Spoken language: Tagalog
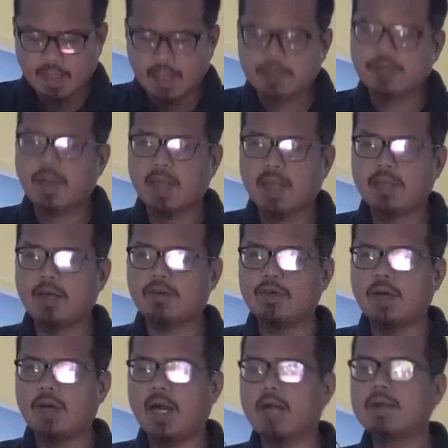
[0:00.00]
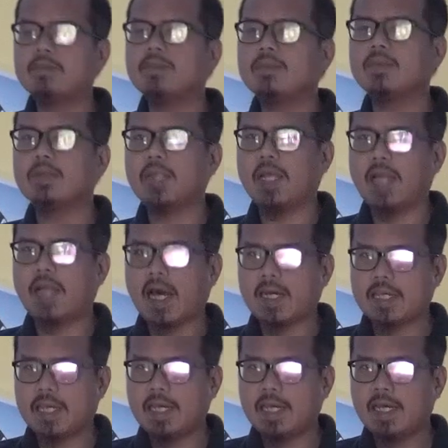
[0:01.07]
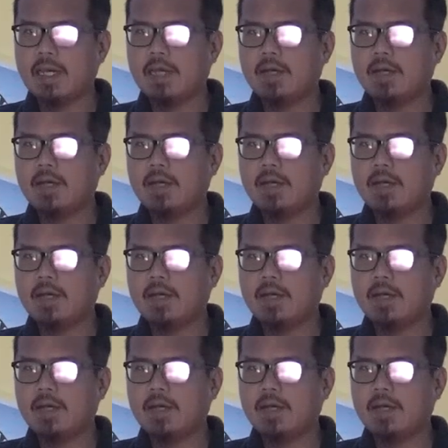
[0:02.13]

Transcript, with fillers: katulad ng kung ang lalaki